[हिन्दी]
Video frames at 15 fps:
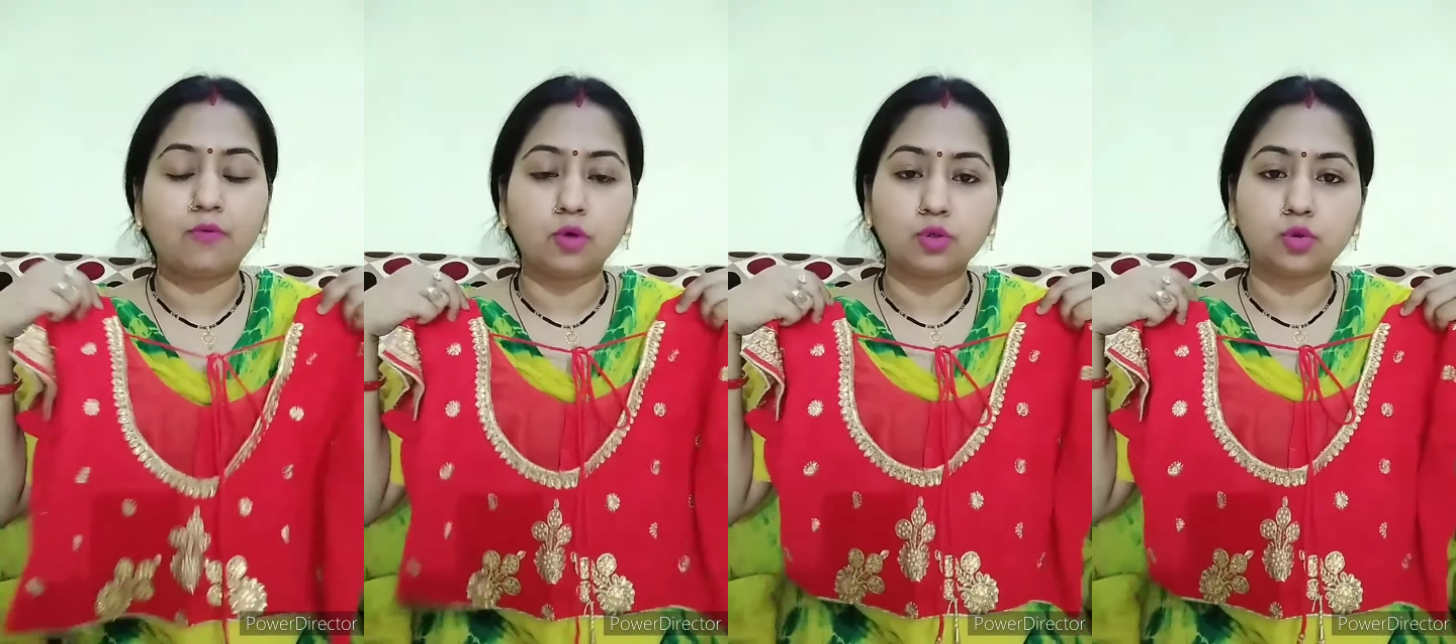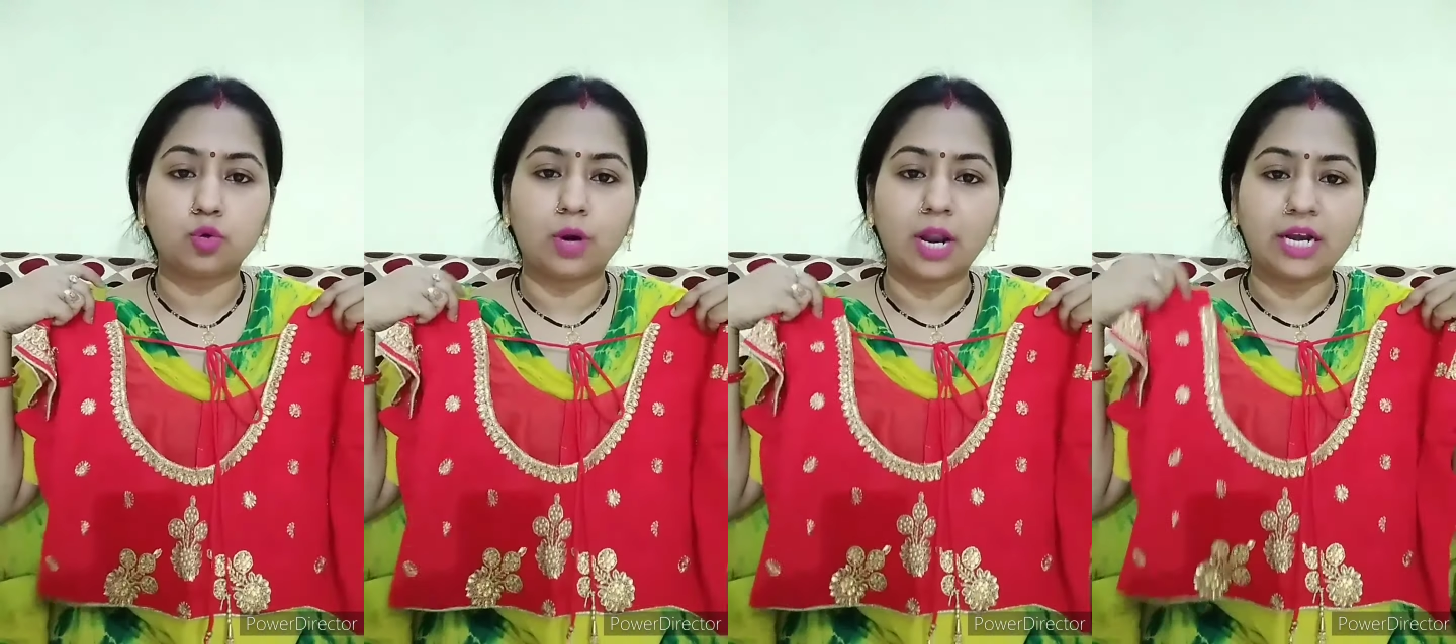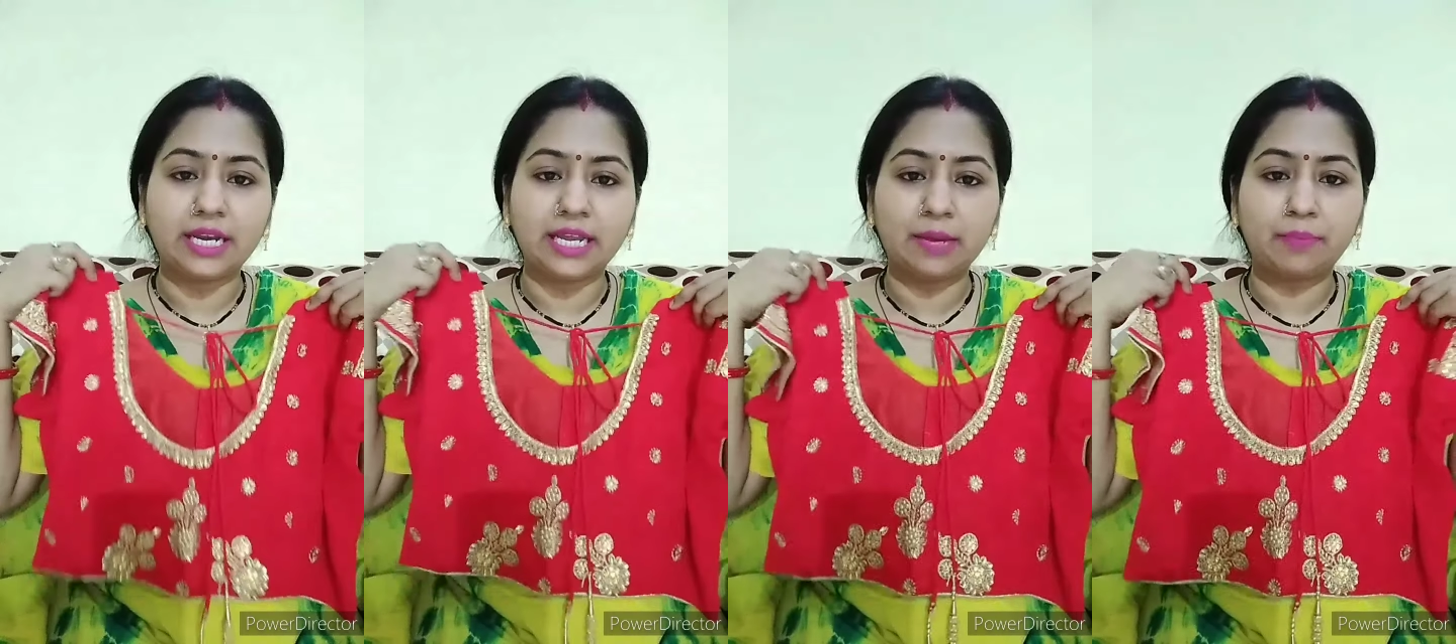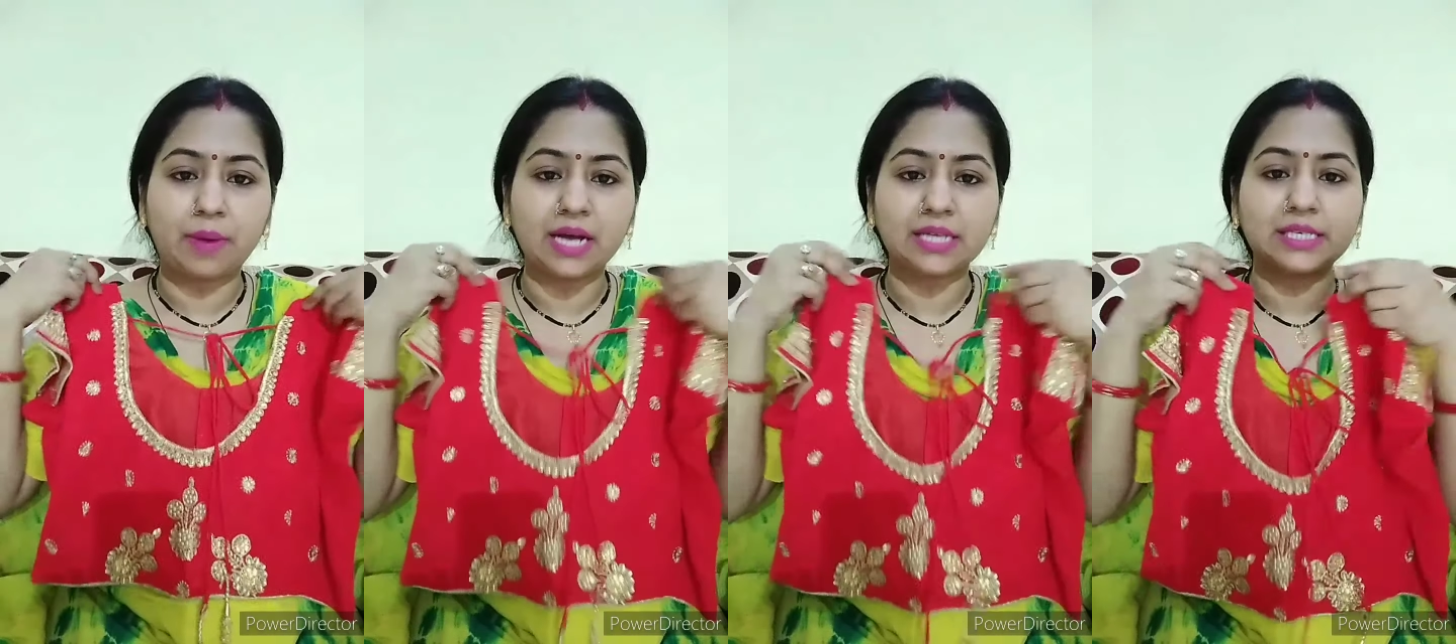है वो थोड़ा
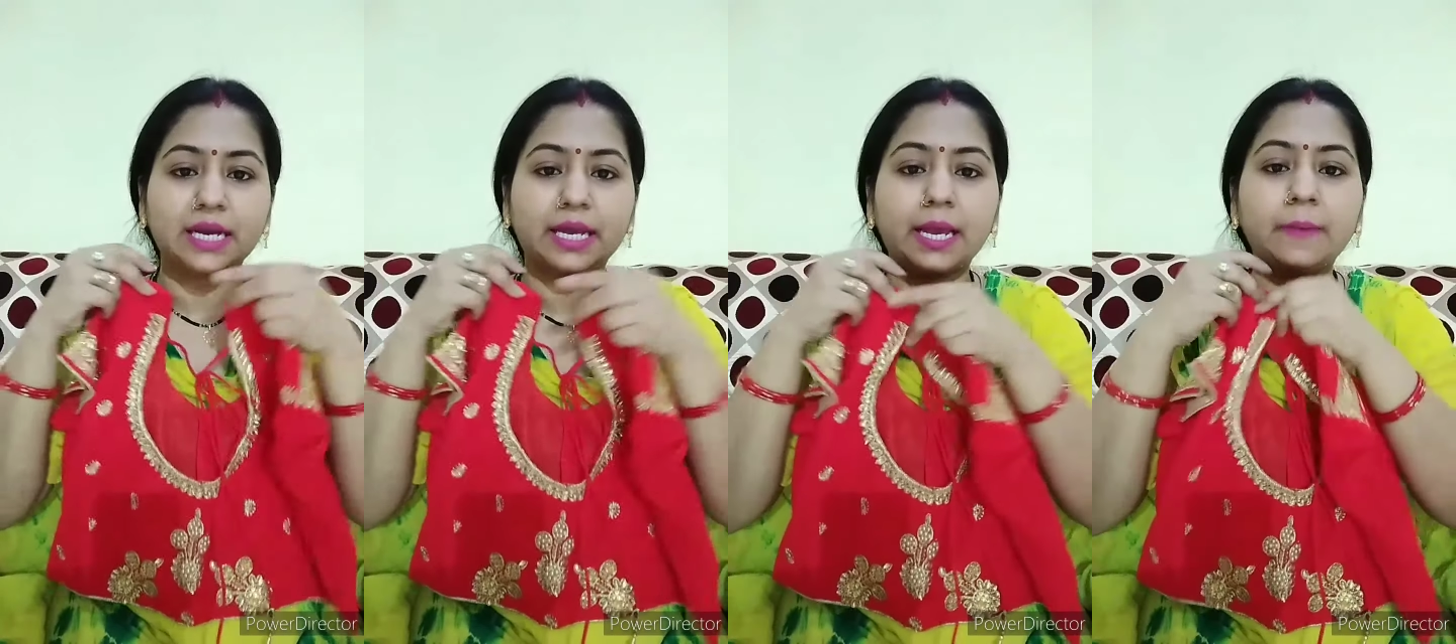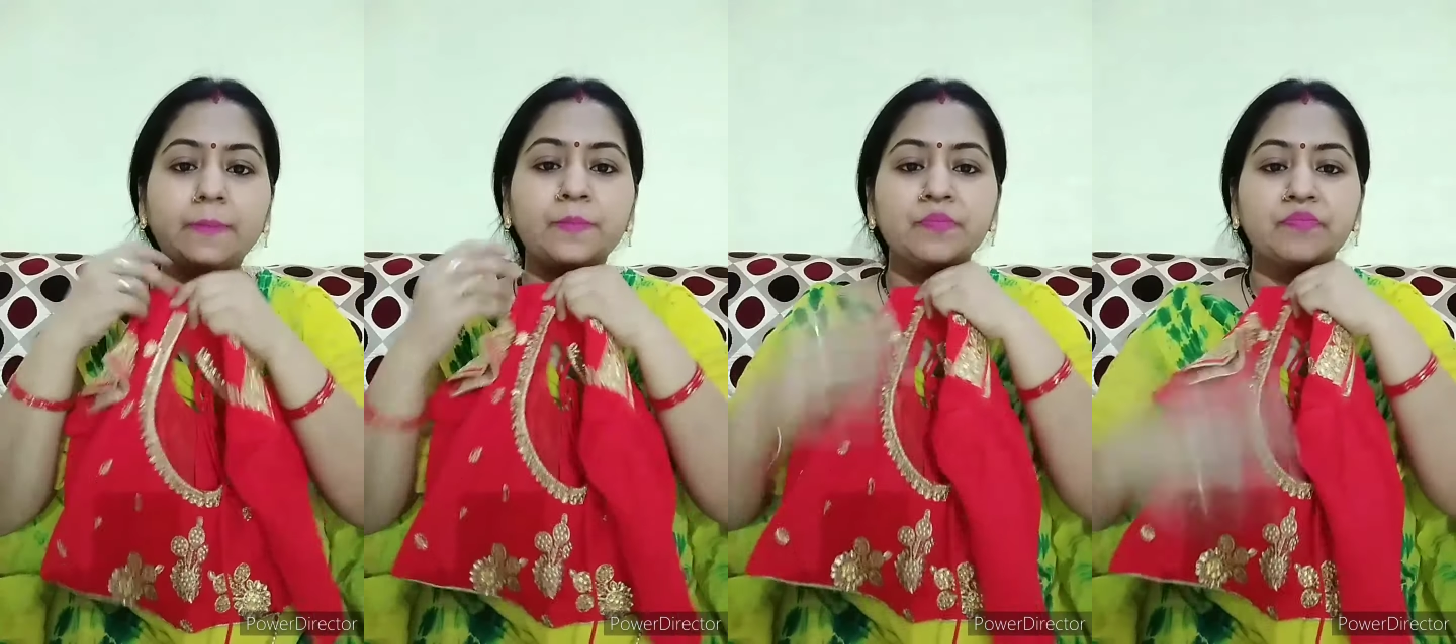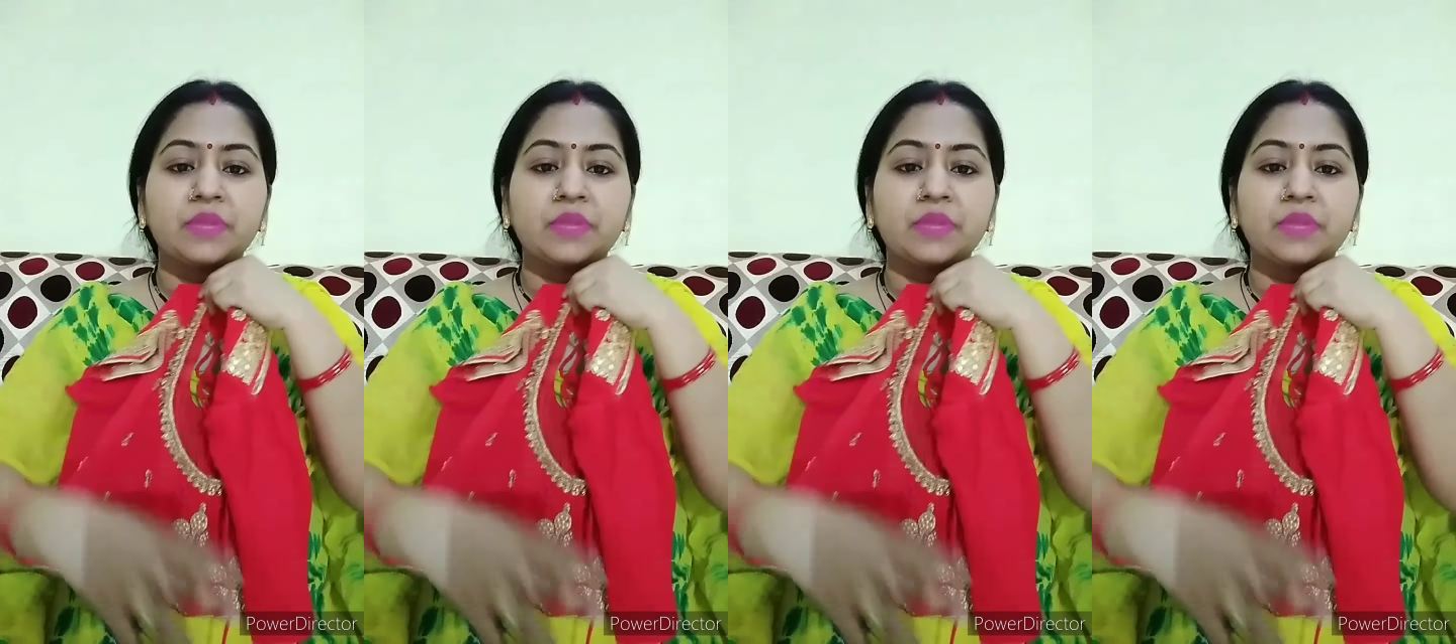डीप आ सके